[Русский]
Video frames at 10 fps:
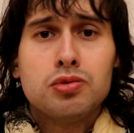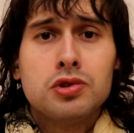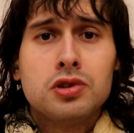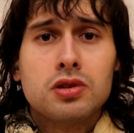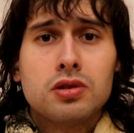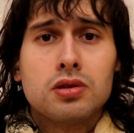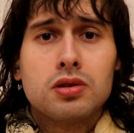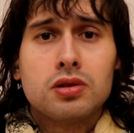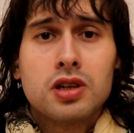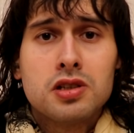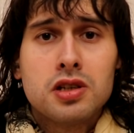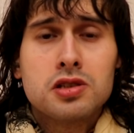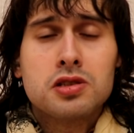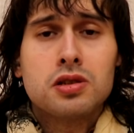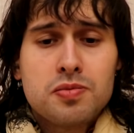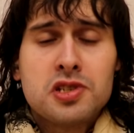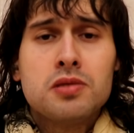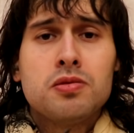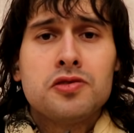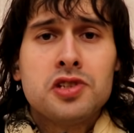будет э, конец.
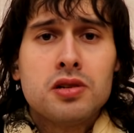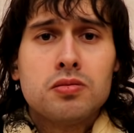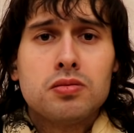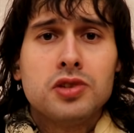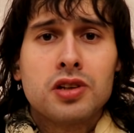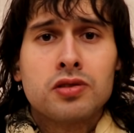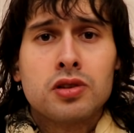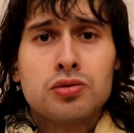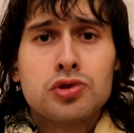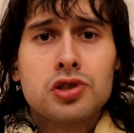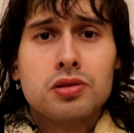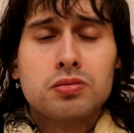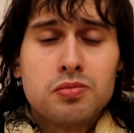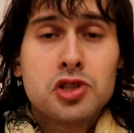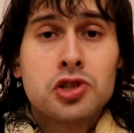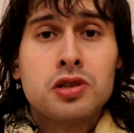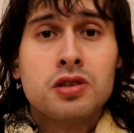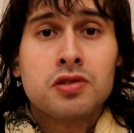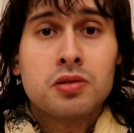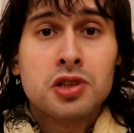Спасибо всем неравнодушным. Пишите
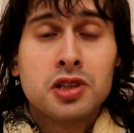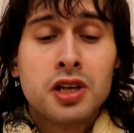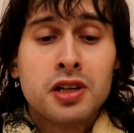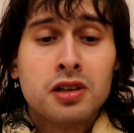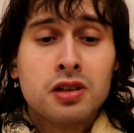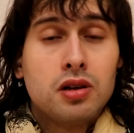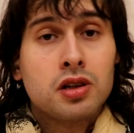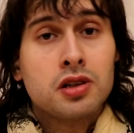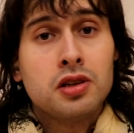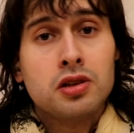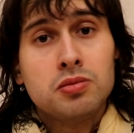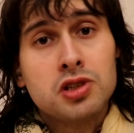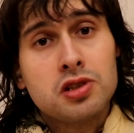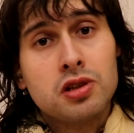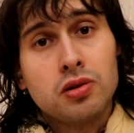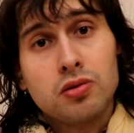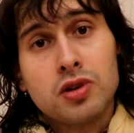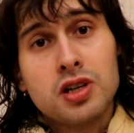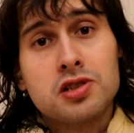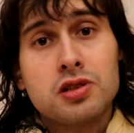в комментариях, Какие мысли у
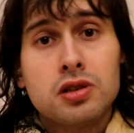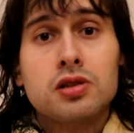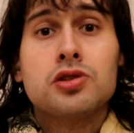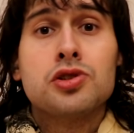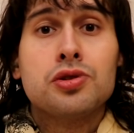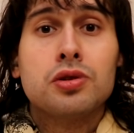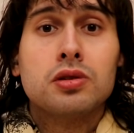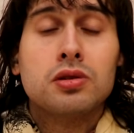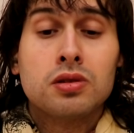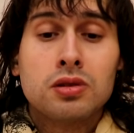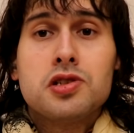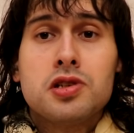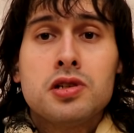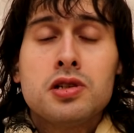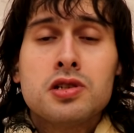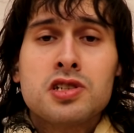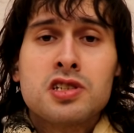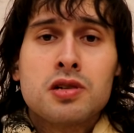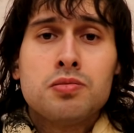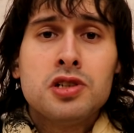вас на этот счет? Следите за
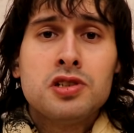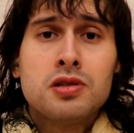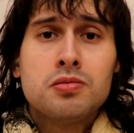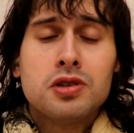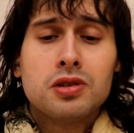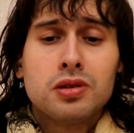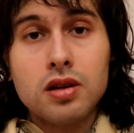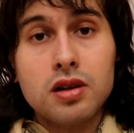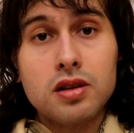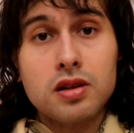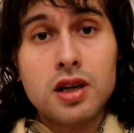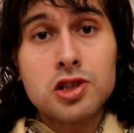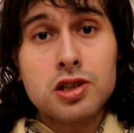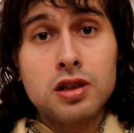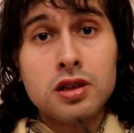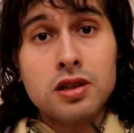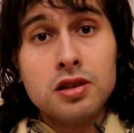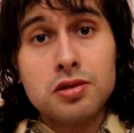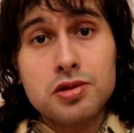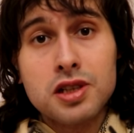событиями. Также, дорогие
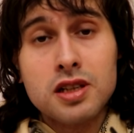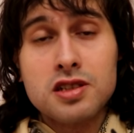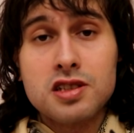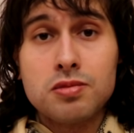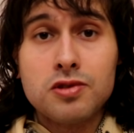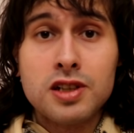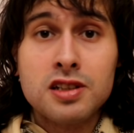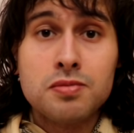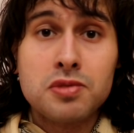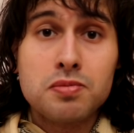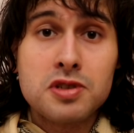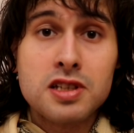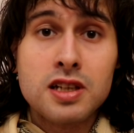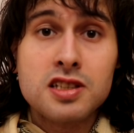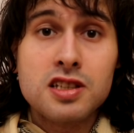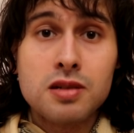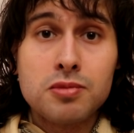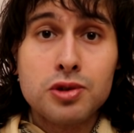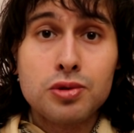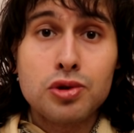друзья, не забывайте подписаться на
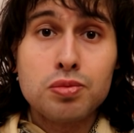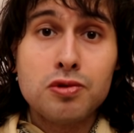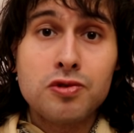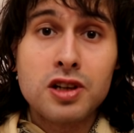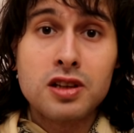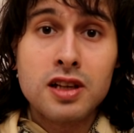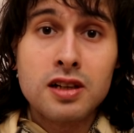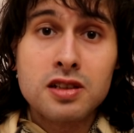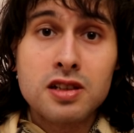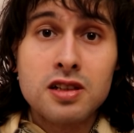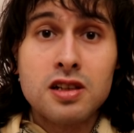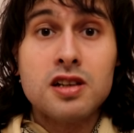мою группу ВКонтакте